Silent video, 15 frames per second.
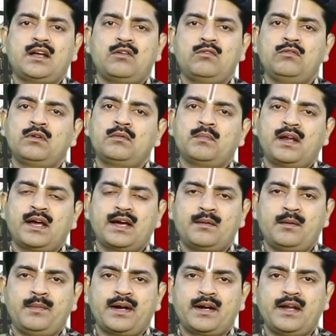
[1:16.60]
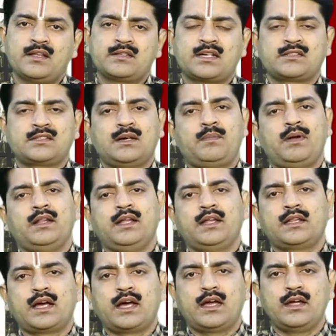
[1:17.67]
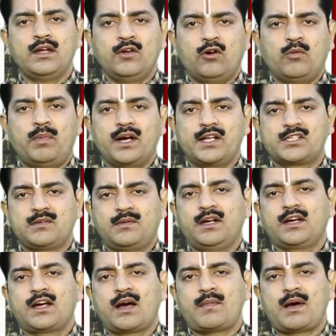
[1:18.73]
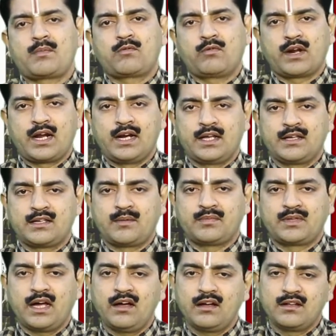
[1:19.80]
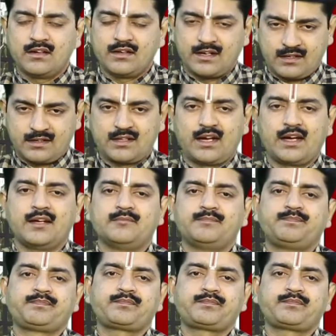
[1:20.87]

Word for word: राहु लगन में बैठने से अच्छा फल देता है और बड़े से बड़े काम आपको कराने की क्षमता रखता है